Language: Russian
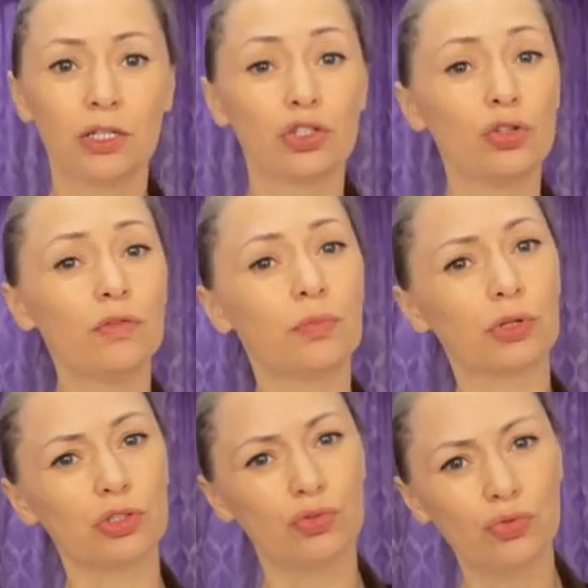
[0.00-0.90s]
Снова
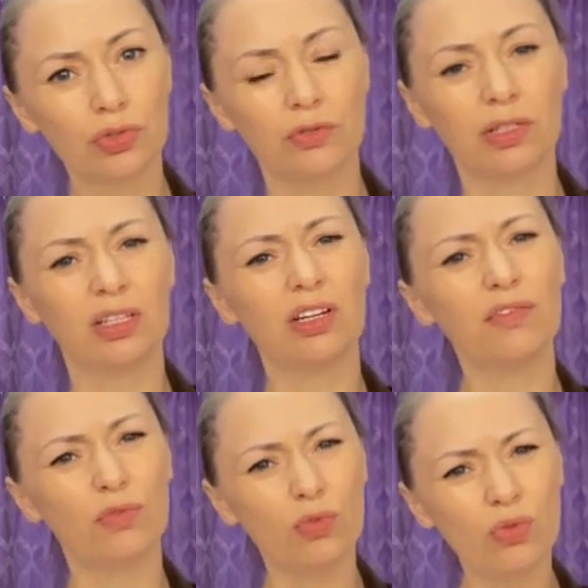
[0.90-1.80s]
прочувствовать
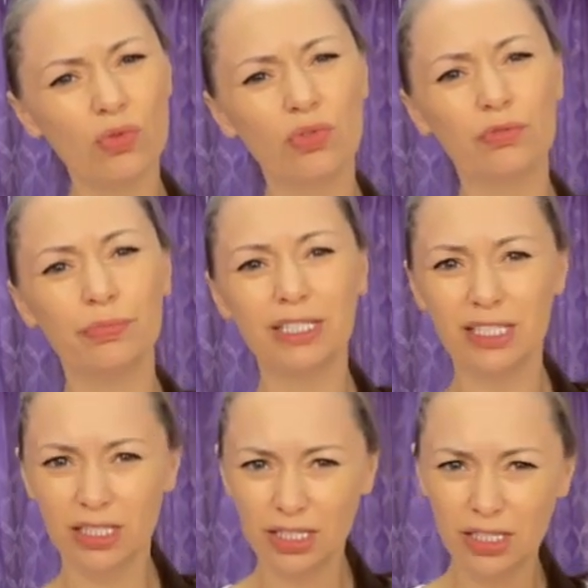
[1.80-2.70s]
тревогу,
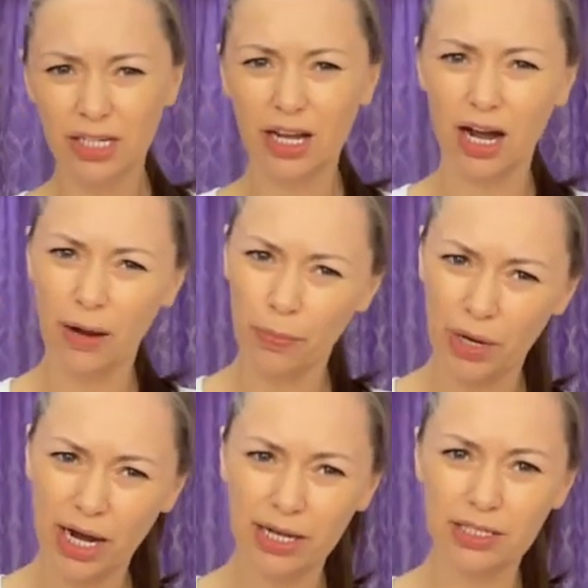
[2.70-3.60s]
бессилие,
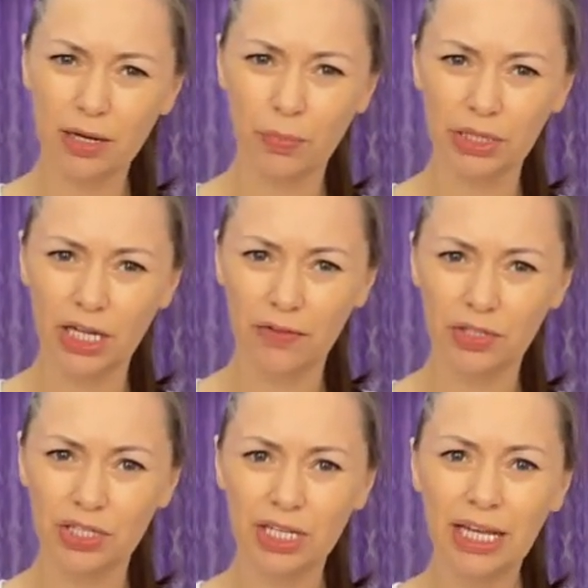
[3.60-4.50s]
апатия,
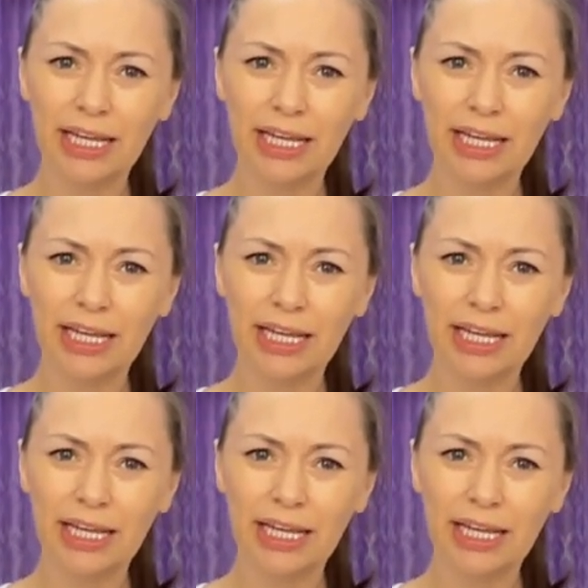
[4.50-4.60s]
подавленность